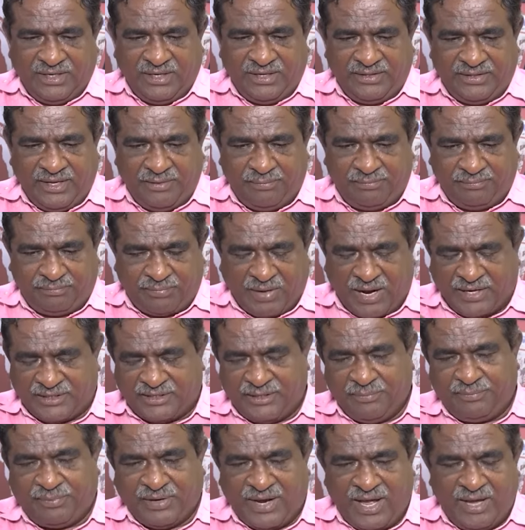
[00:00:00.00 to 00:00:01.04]
ఏది
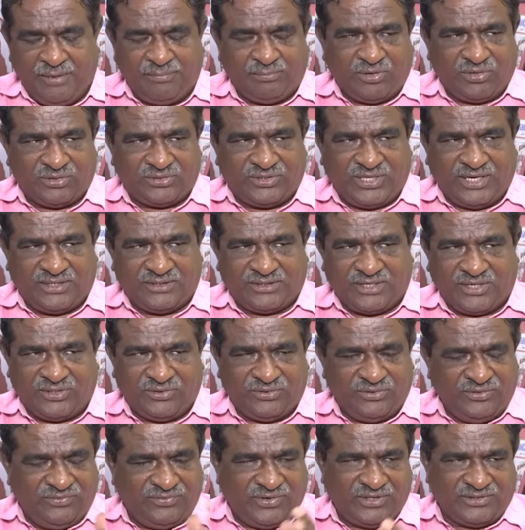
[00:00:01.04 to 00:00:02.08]
పార్టీ ప్రాయింపులు వద్దంటాడు
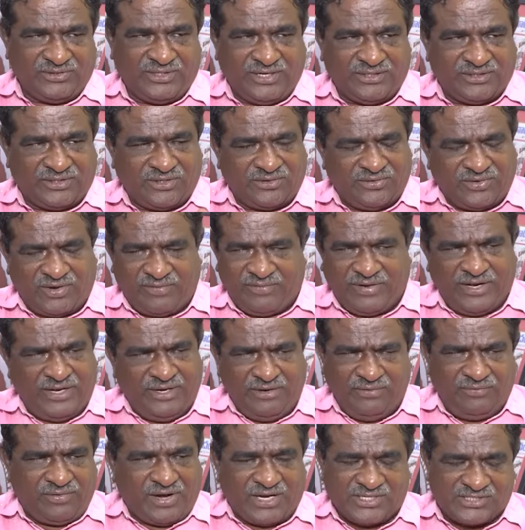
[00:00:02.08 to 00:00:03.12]
ఇవ్వద్దు అంటాడు
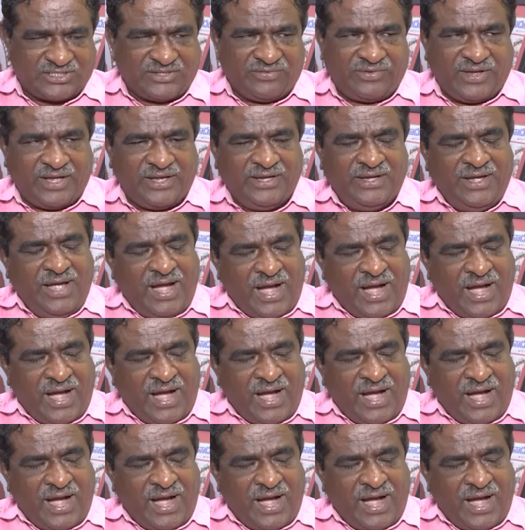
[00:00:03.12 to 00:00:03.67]
అవన్నీ వాస్తవమే